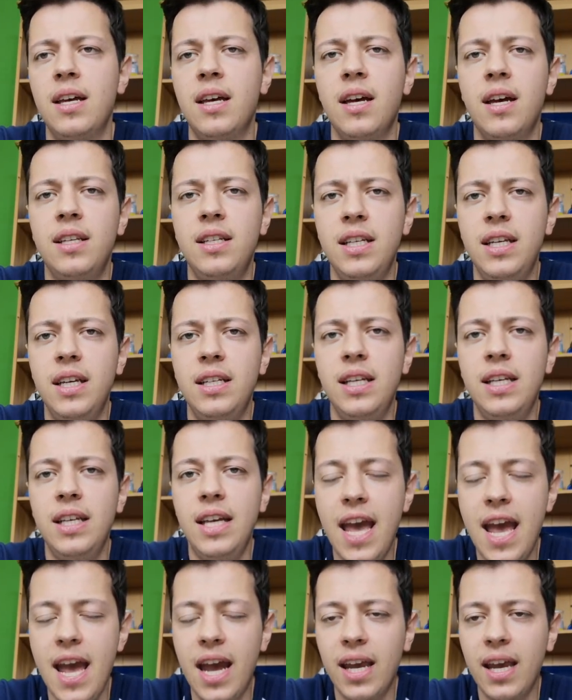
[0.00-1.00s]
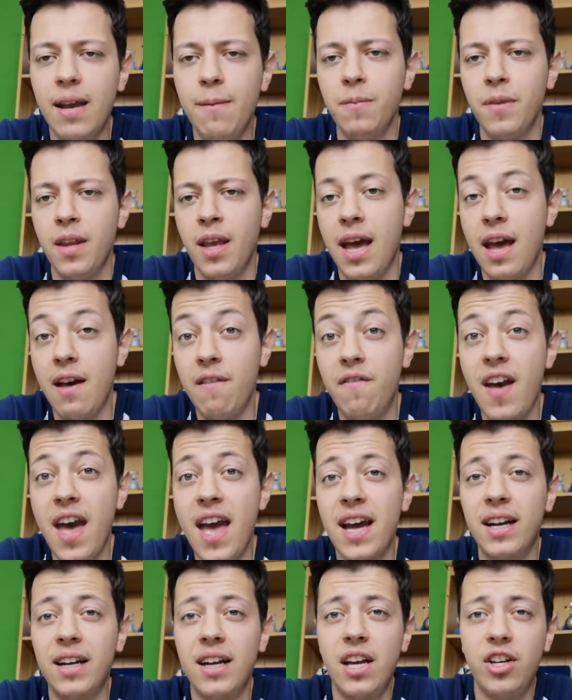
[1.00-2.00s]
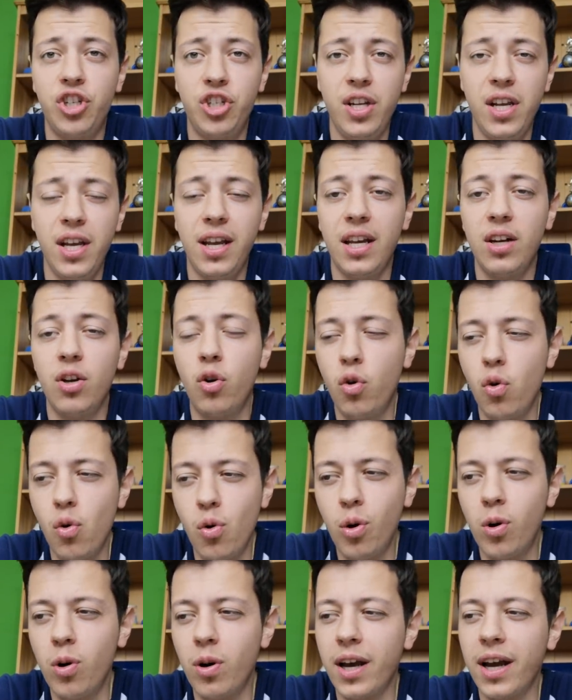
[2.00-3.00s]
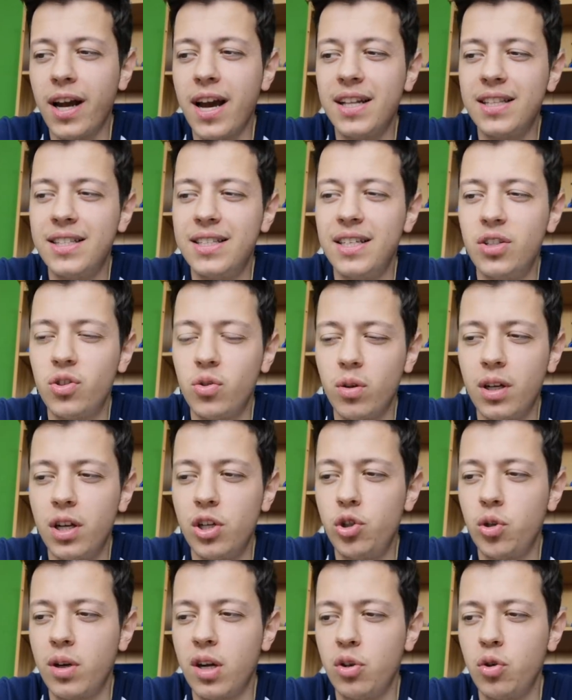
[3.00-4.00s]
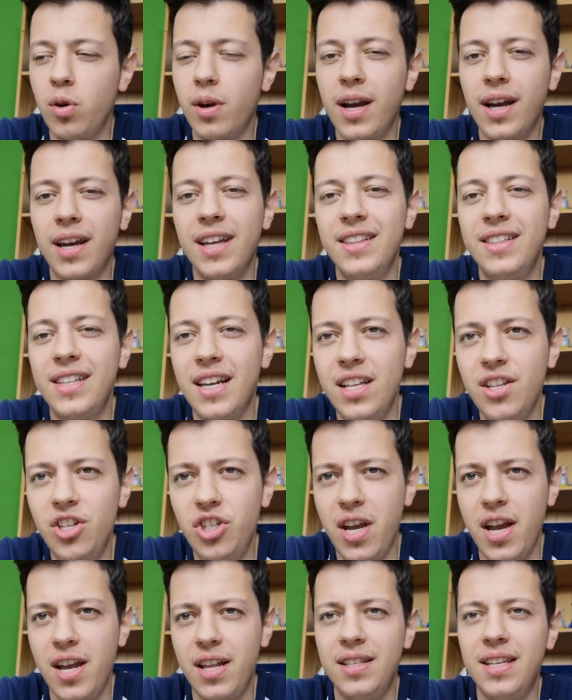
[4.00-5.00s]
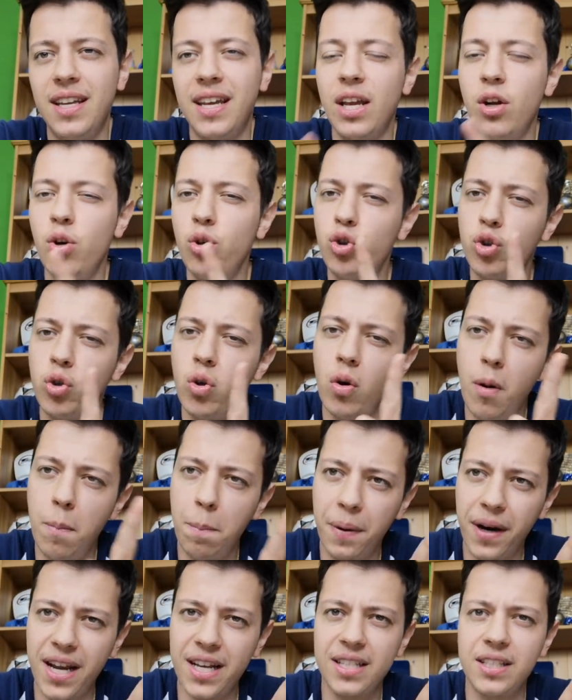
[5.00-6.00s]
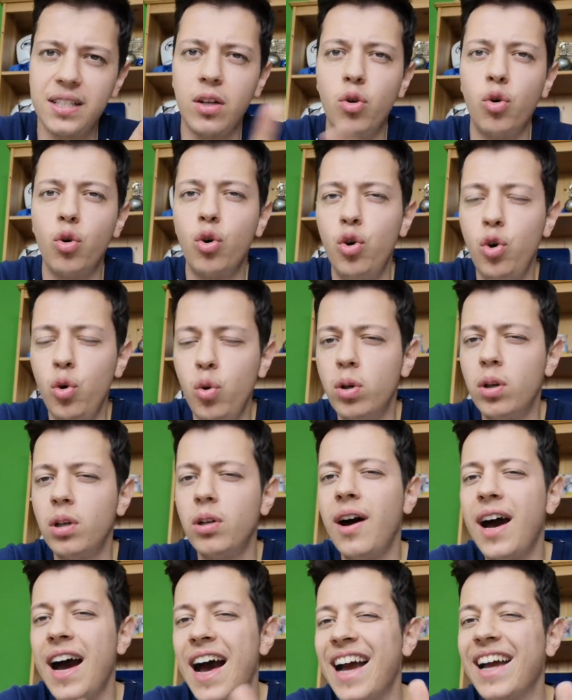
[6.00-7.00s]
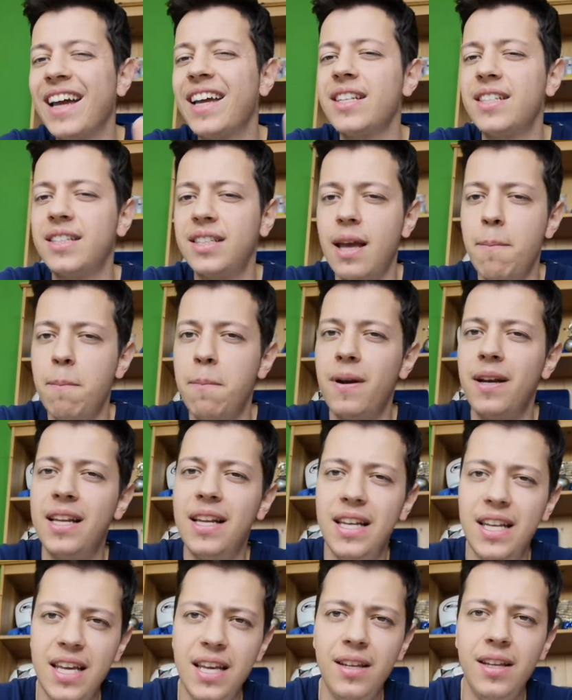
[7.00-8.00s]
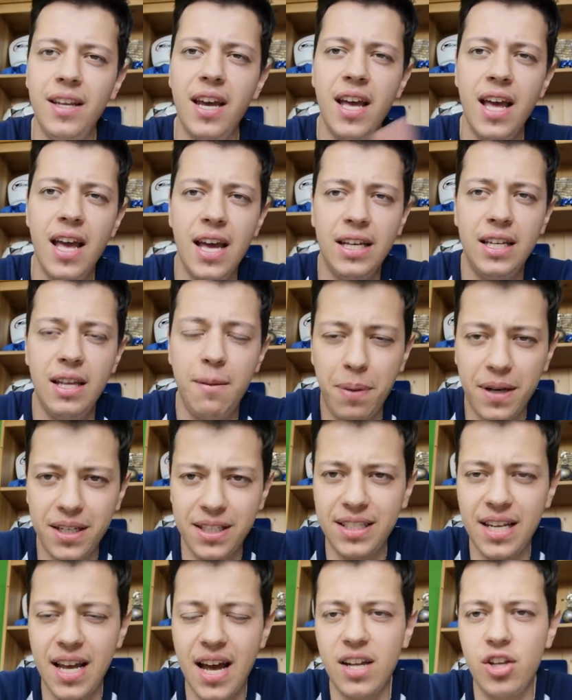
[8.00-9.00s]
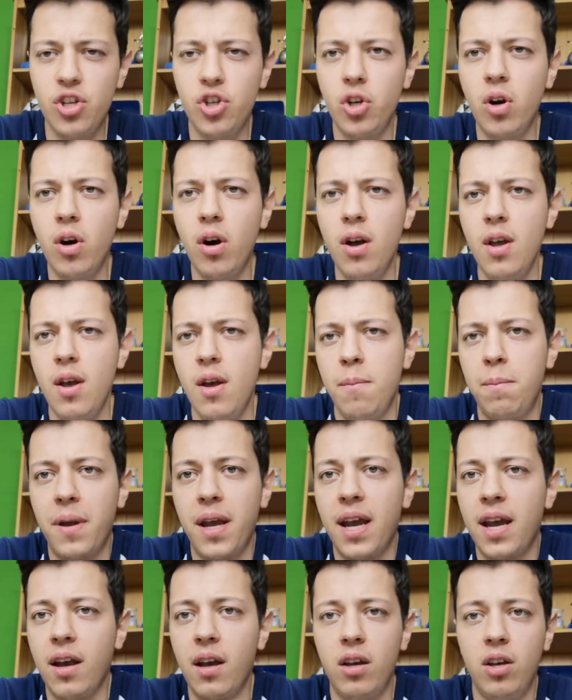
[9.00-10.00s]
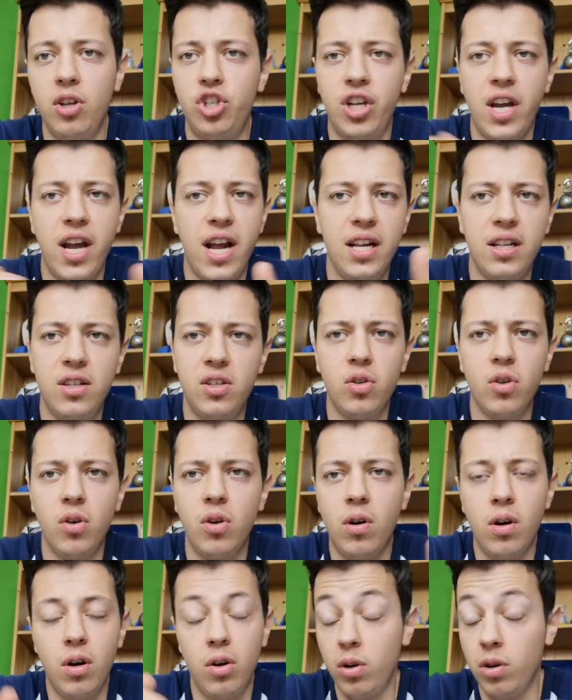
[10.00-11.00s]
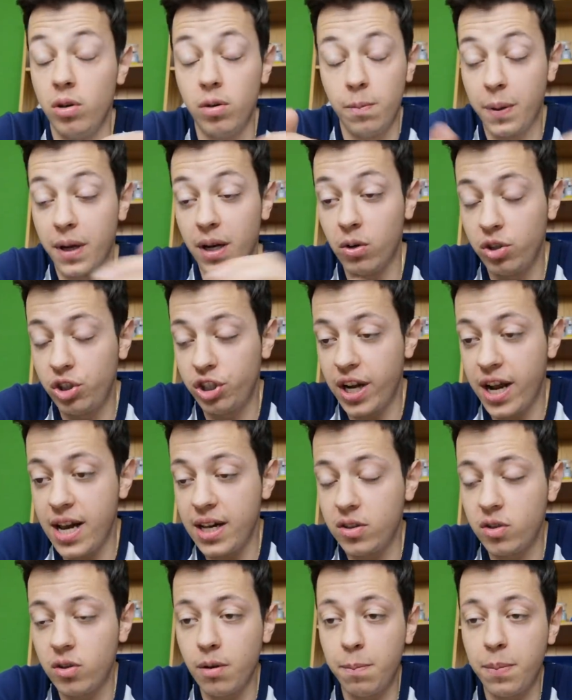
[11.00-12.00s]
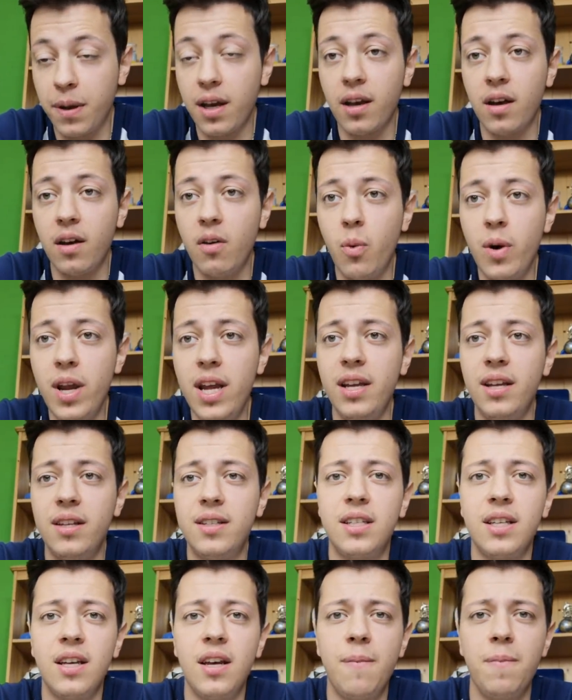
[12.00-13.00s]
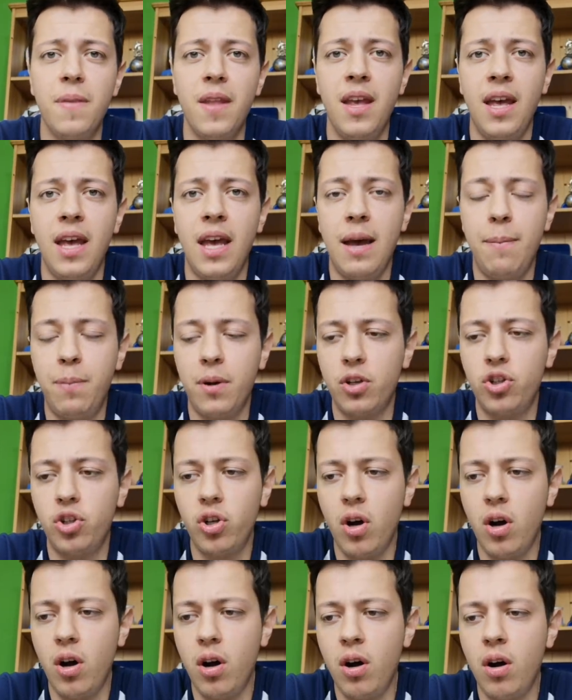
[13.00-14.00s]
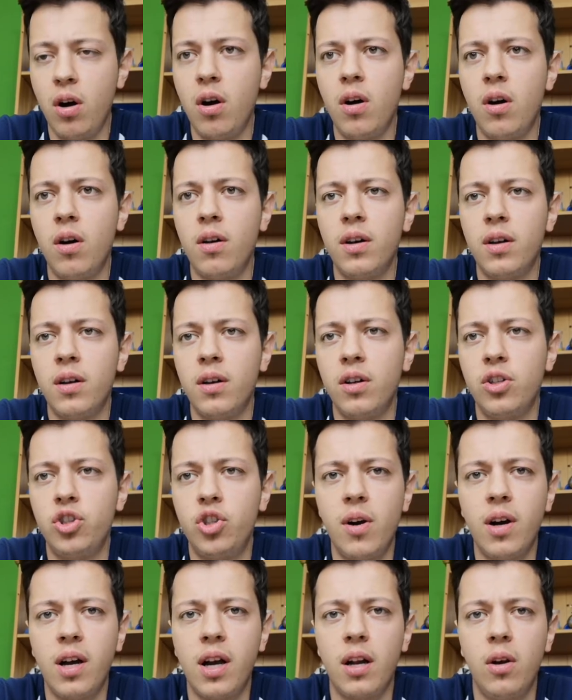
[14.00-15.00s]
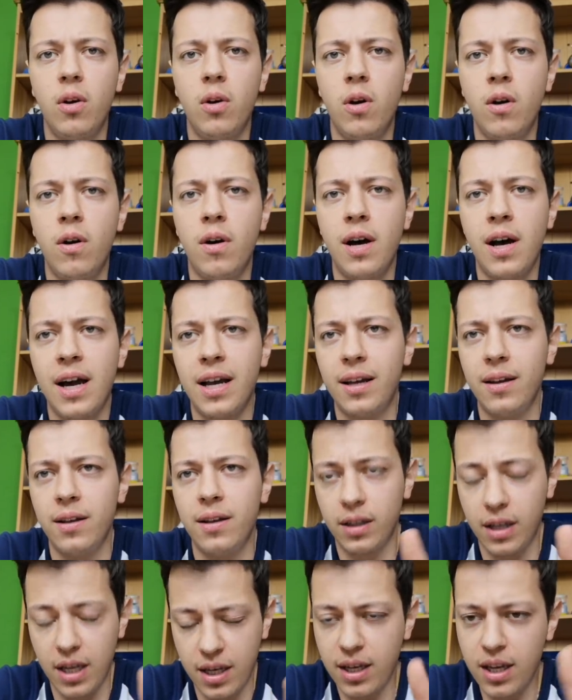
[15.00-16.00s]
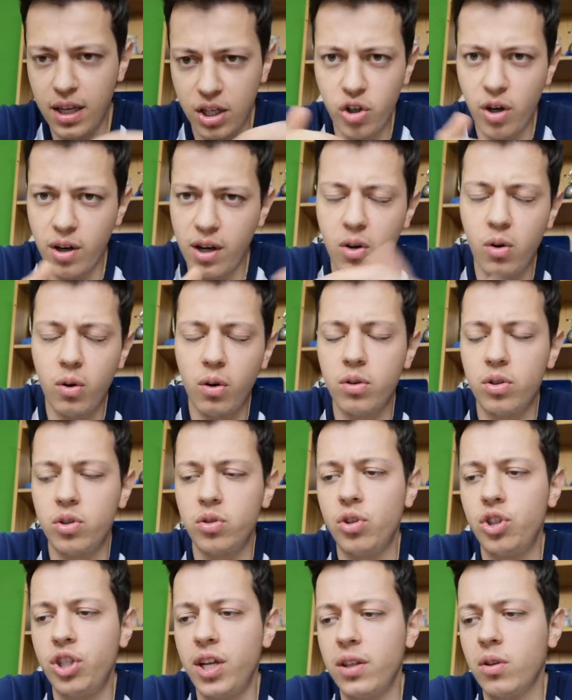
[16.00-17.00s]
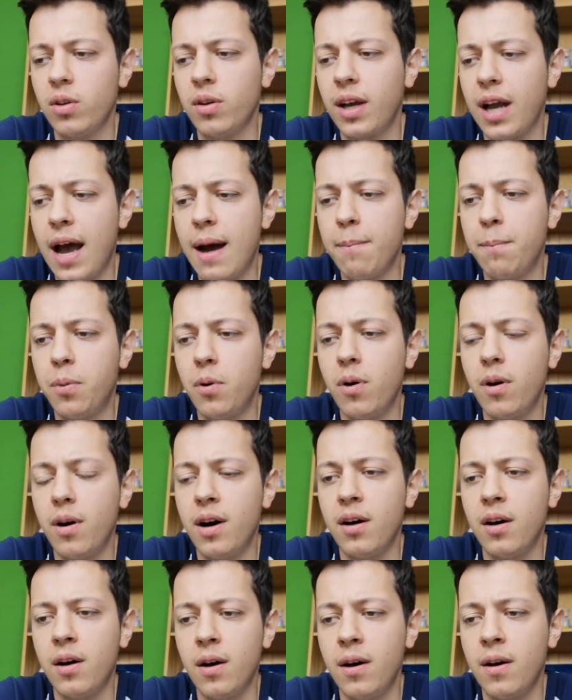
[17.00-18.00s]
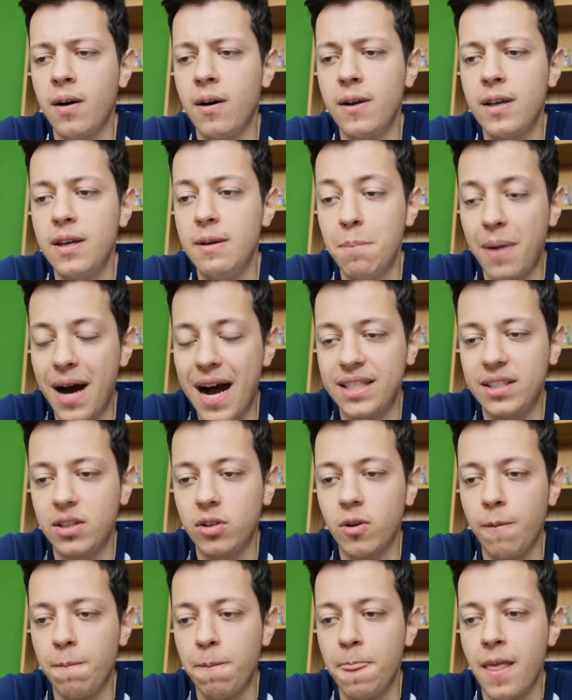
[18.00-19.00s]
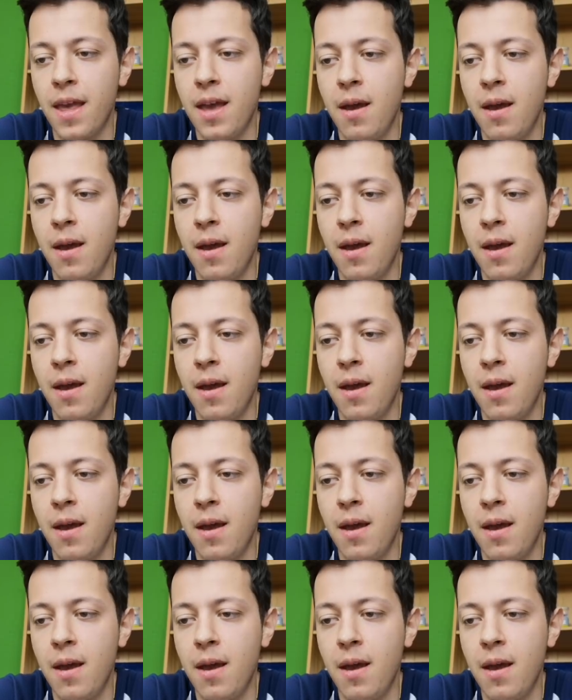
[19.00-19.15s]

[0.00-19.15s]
eh, di, di, ieri, e Verna, Schick e Kunko, ragazzi sono dei giocatori anche intelligenti, che non solo pressano, chiudono anche sempre le linee di passaggio per Celso, lo, per lo Celso e per Wings, e perciò eh, giocano, che, che, giocano in questo centrocampo eh, in basso.